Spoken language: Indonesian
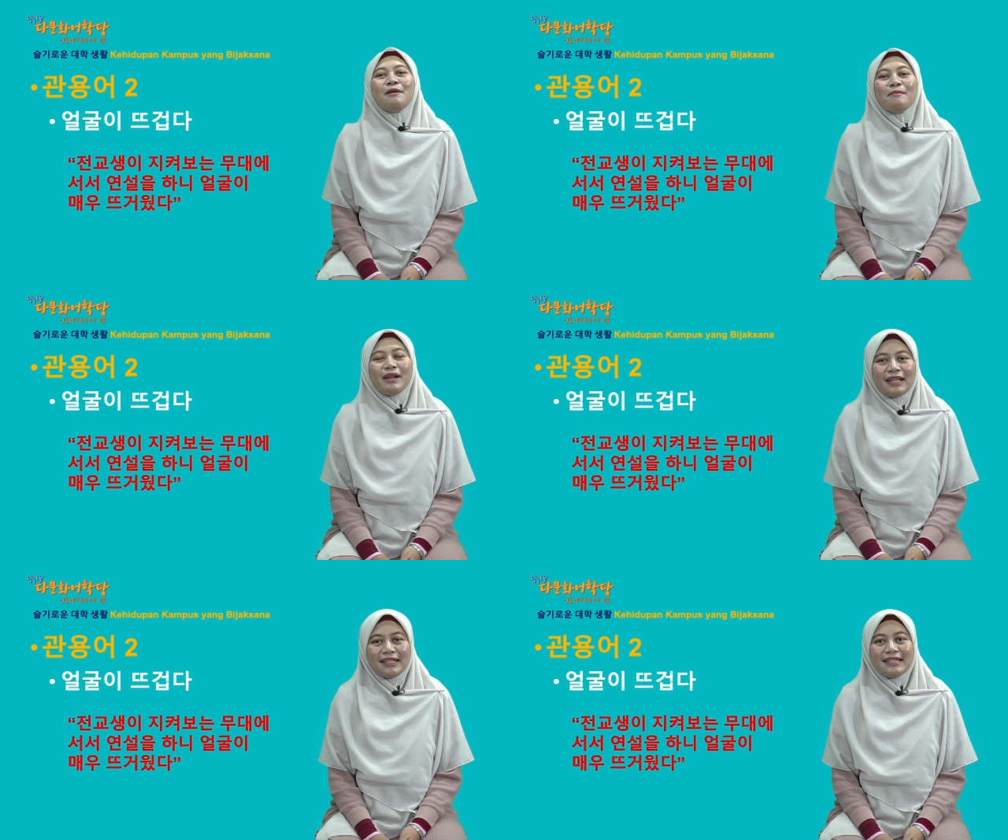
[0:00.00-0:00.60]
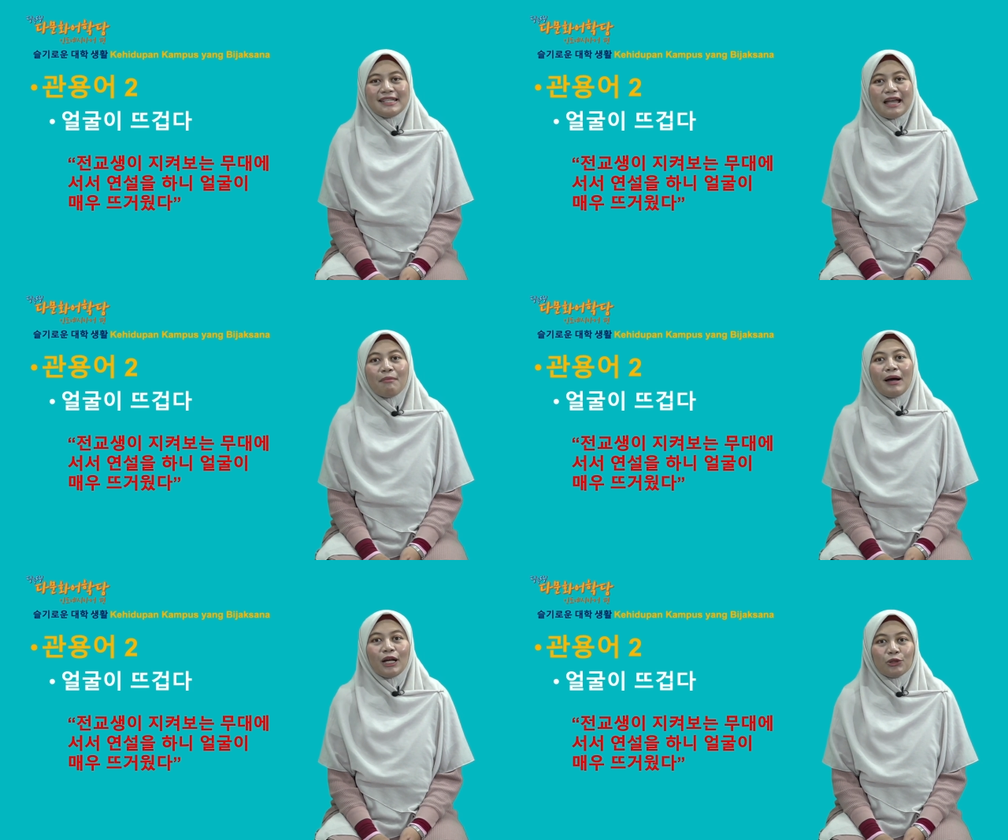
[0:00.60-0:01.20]
berarti dia
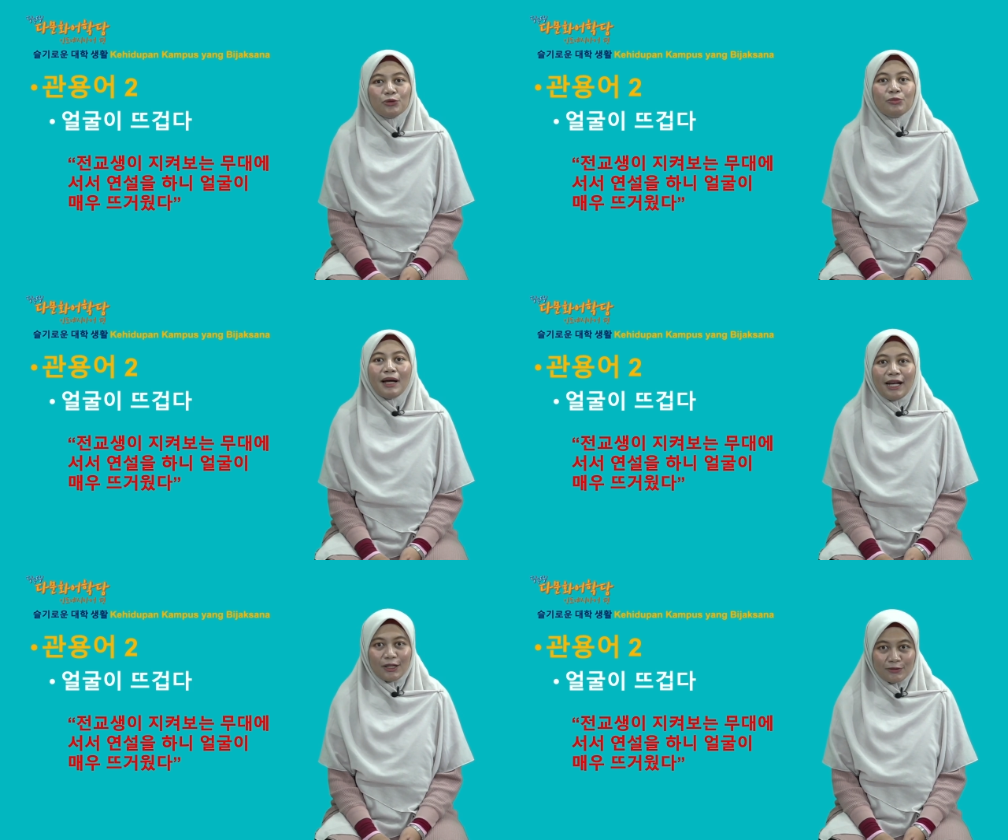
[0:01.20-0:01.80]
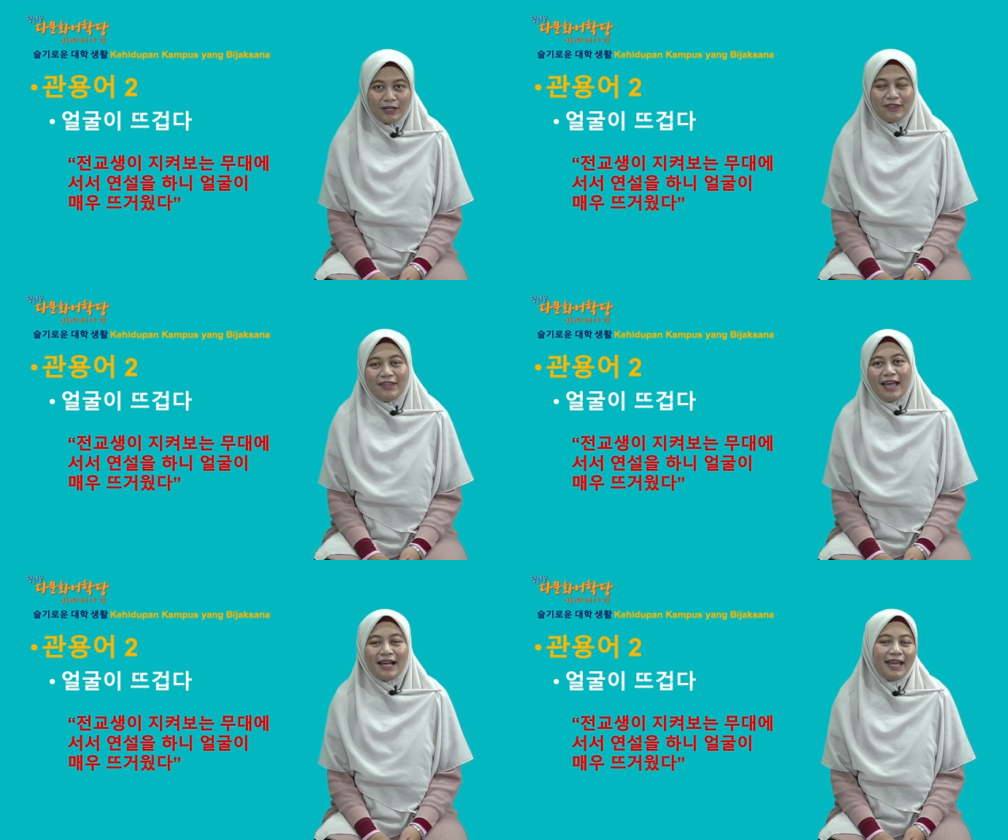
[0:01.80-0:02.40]
malu-malu gitu ya.